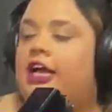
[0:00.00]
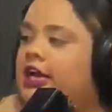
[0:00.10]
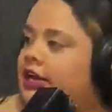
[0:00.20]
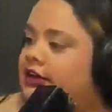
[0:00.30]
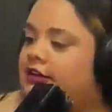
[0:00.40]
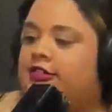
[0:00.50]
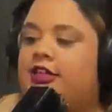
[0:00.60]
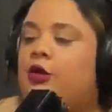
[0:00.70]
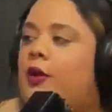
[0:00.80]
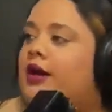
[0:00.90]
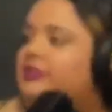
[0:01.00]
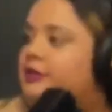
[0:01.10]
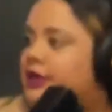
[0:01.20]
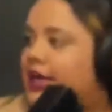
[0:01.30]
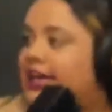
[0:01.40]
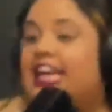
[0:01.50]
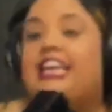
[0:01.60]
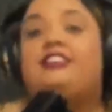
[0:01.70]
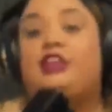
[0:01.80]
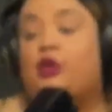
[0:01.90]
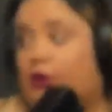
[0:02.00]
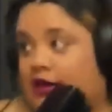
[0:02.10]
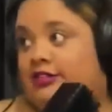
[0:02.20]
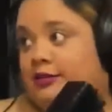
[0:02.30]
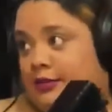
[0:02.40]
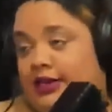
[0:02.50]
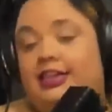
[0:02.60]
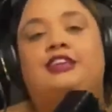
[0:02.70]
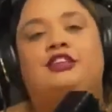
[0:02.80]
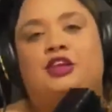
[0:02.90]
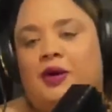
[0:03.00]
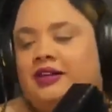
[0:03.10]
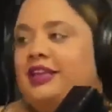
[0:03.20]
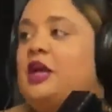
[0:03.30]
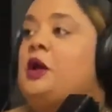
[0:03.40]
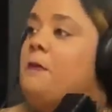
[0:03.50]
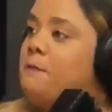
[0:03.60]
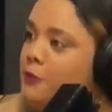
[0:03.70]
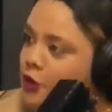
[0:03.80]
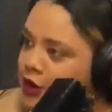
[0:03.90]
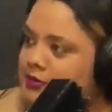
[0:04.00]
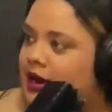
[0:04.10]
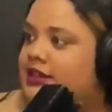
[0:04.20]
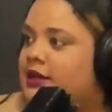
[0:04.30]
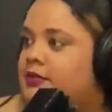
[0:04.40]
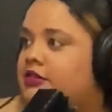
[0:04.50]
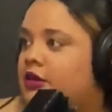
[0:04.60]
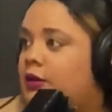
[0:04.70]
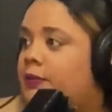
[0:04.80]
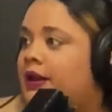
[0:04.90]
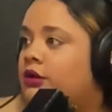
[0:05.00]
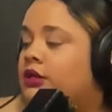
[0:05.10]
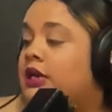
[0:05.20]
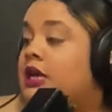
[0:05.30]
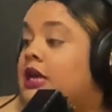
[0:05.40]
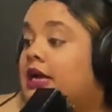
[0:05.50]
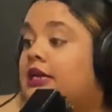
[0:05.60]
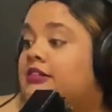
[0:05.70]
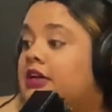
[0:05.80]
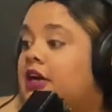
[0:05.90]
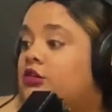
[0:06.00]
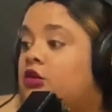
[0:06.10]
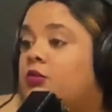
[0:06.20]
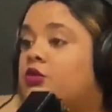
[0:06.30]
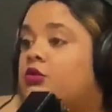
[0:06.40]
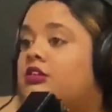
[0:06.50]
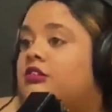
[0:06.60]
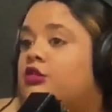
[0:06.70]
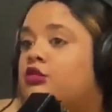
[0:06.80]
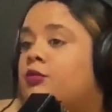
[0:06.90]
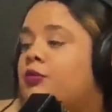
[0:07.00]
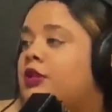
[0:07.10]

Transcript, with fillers: eh, si lo hace bien y si lo hace mal. Y si lo hace muy mal, también se lo aplauden. En este caso, como tú dices, tú no